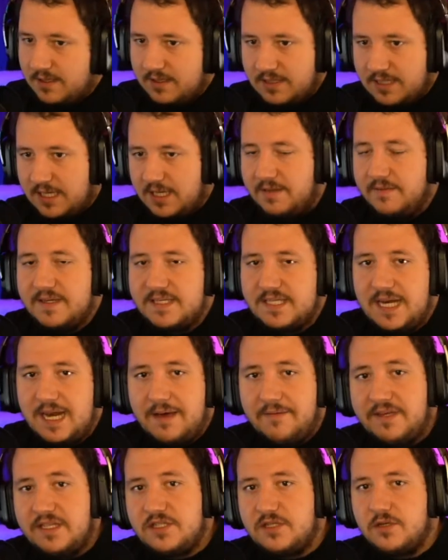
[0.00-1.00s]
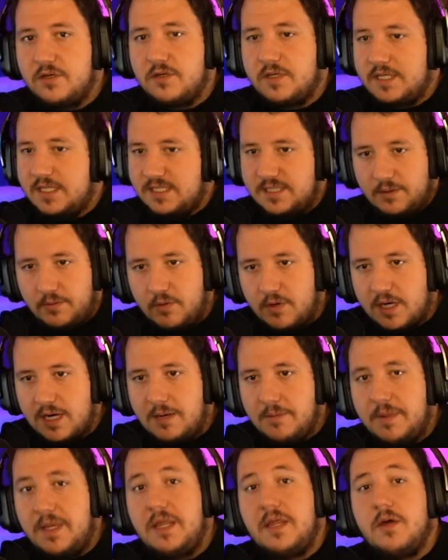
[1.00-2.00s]
recibes el aviso y se borra
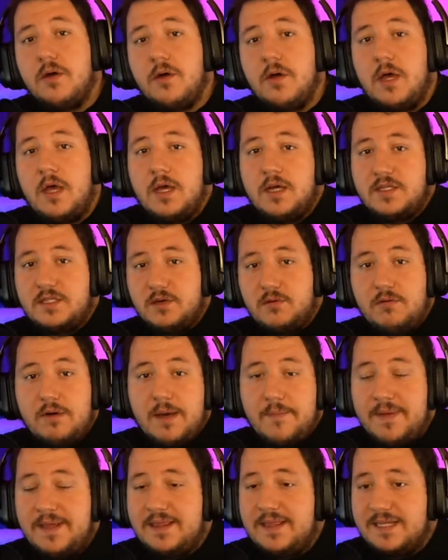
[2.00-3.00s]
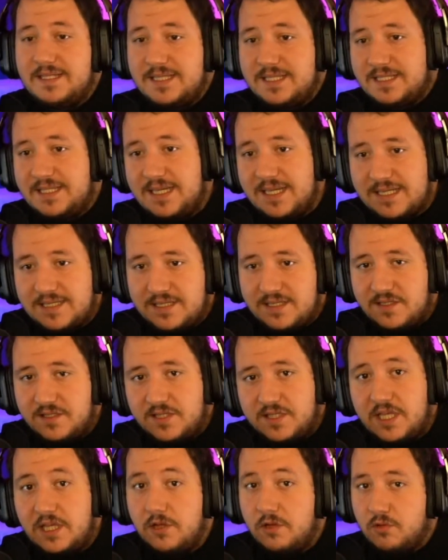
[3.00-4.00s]
el vídeo, seguramente si sigues
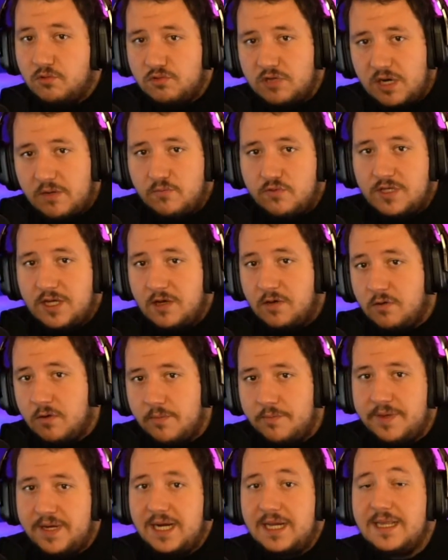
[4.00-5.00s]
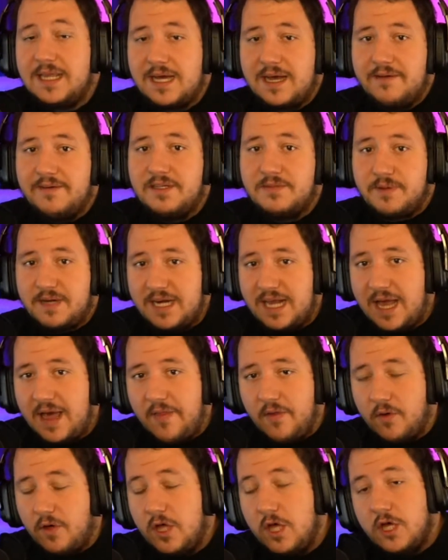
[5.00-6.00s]
insistiendo en usar música con copyright acabes
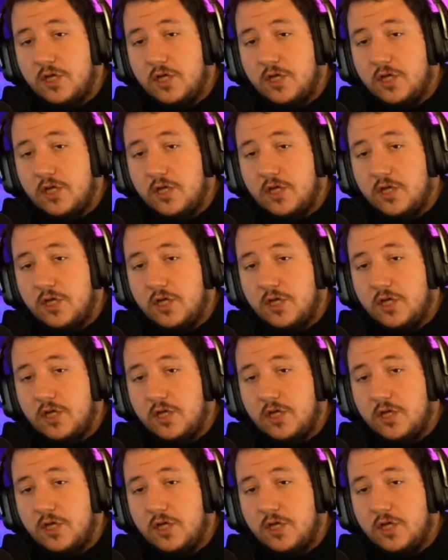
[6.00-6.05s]
baneado.